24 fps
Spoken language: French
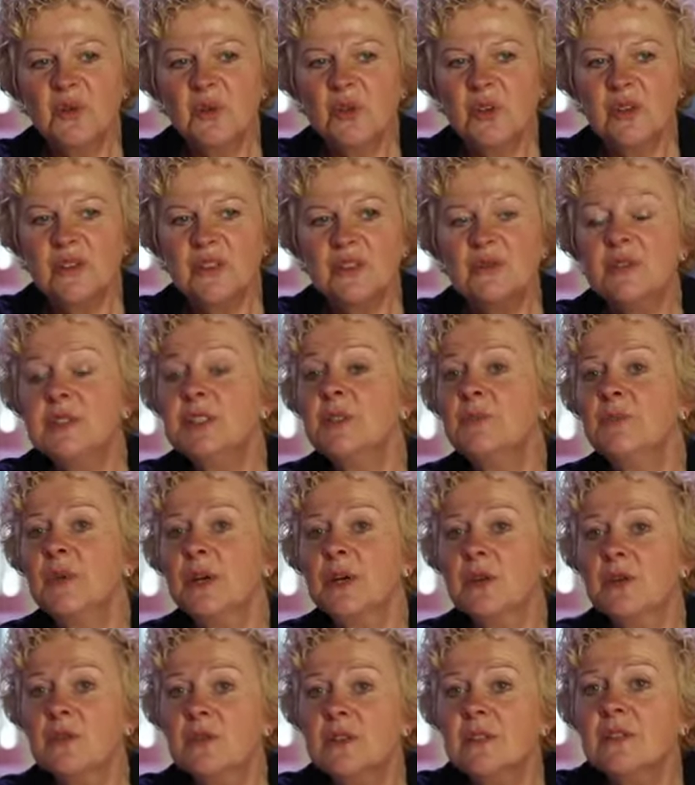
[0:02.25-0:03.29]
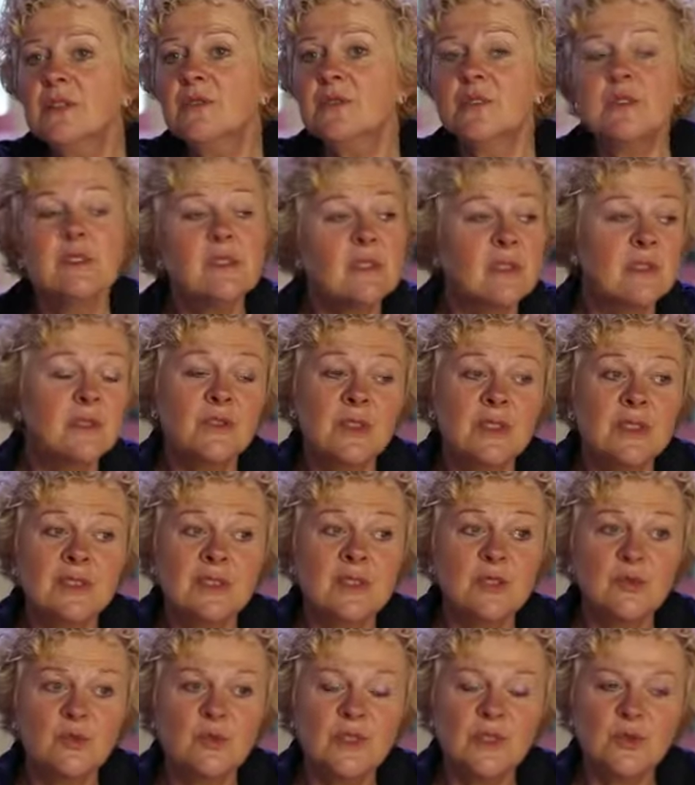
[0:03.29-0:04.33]
dehors des visites périodiques
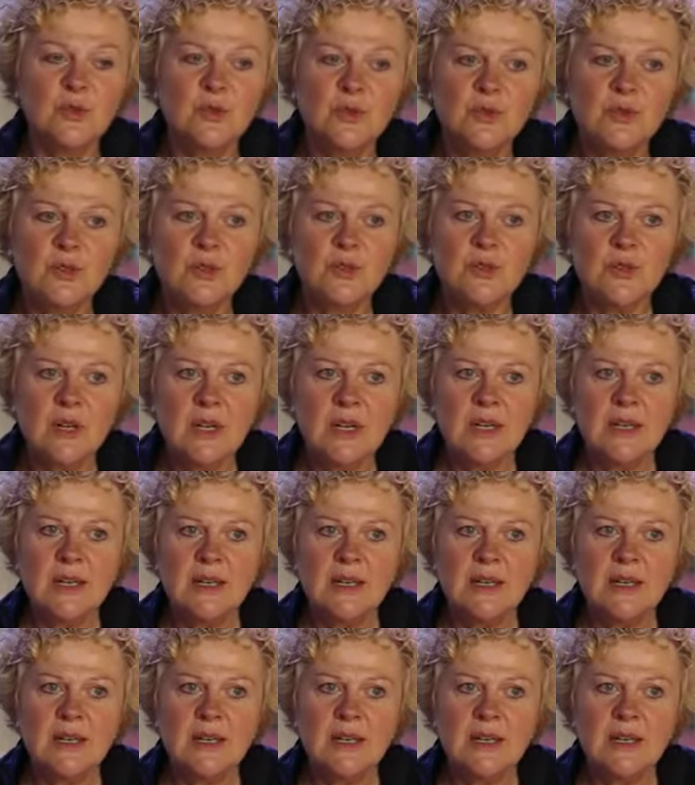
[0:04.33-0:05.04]
fixées, tous les deux ans,